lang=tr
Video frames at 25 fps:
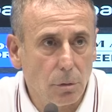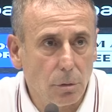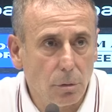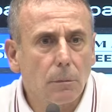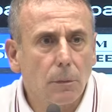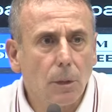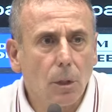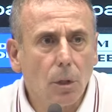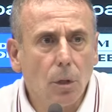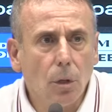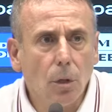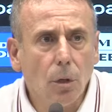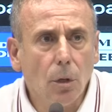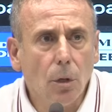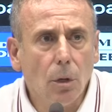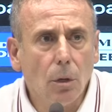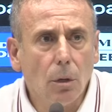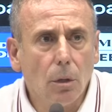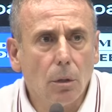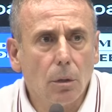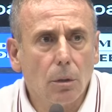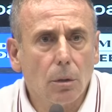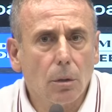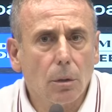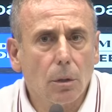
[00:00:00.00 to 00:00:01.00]
Tabii, İyi,
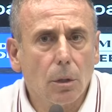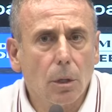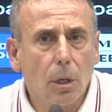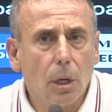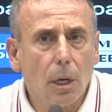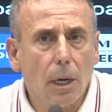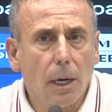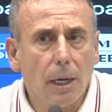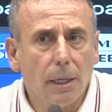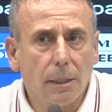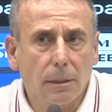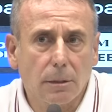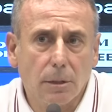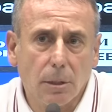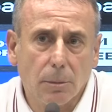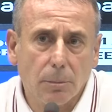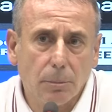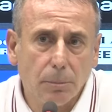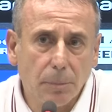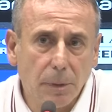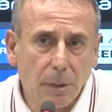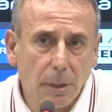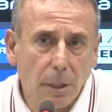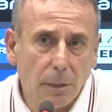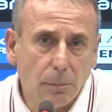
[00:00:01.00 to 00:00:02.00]
anlamında. E, hayır
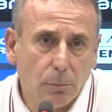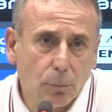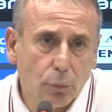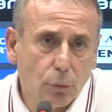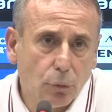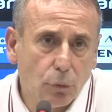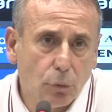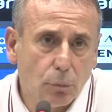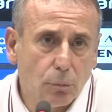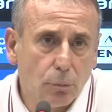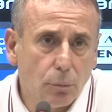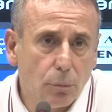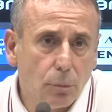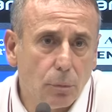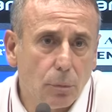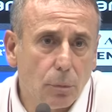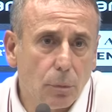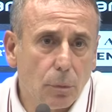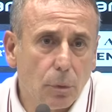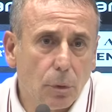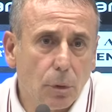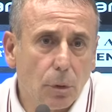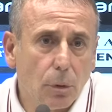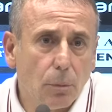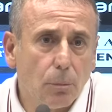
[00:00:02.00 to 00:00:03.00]
tabii. Biz bu, böyle
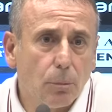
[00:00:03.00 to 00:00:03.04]
gözledik evet.